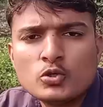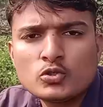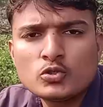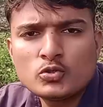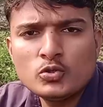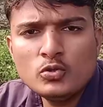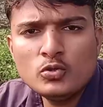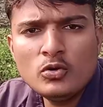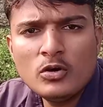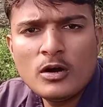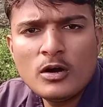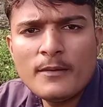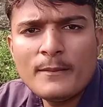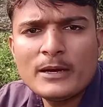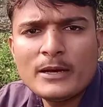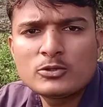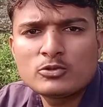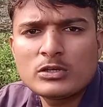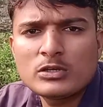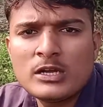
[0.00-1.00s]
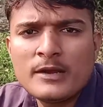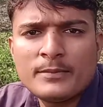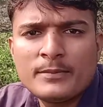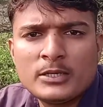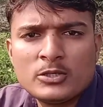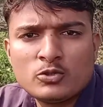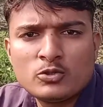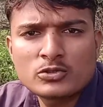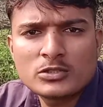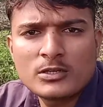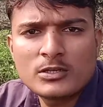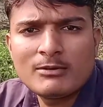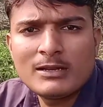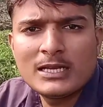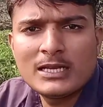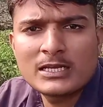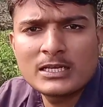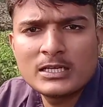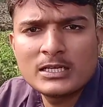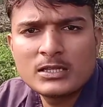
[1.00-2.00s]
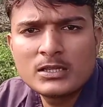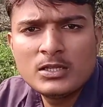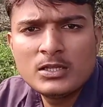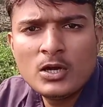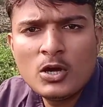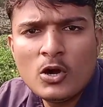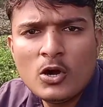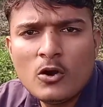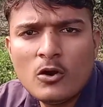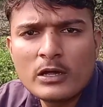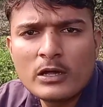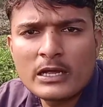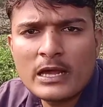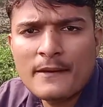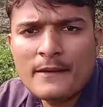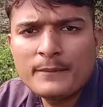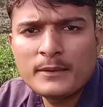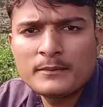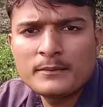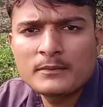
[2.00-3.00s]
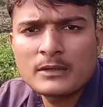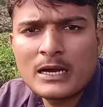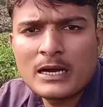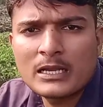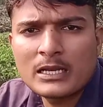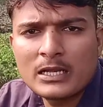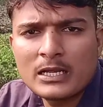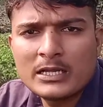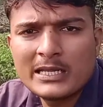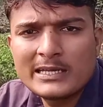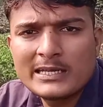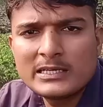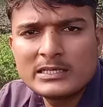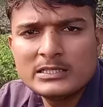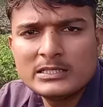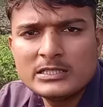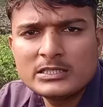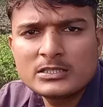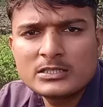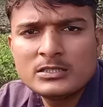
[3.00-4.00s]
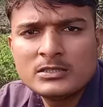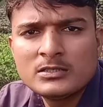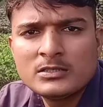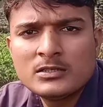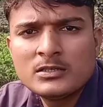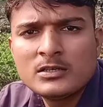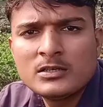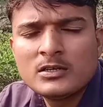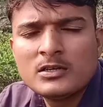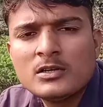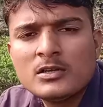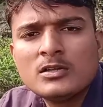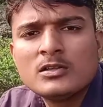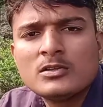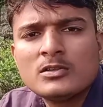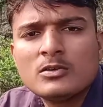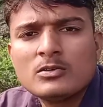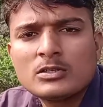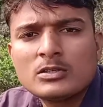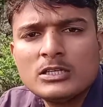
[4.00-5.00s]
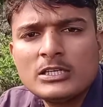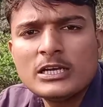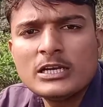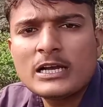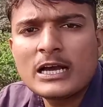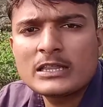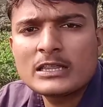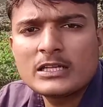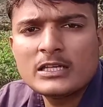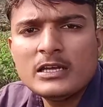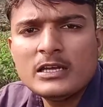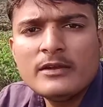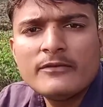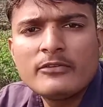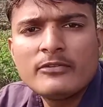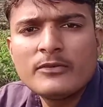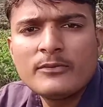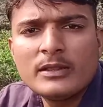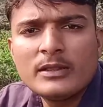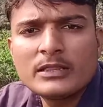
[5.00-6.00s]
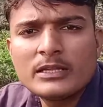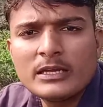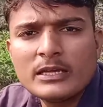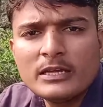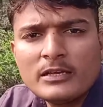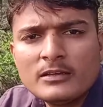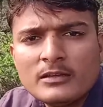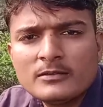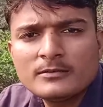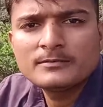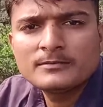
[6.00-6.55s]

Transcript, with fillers: दोस्तों हम आ चुके हैं अपने दूसरे वाले खेत और यहाँ पर हम खा रहे हैं ईख तो चलिए खाते हैं फिर मिलते हैं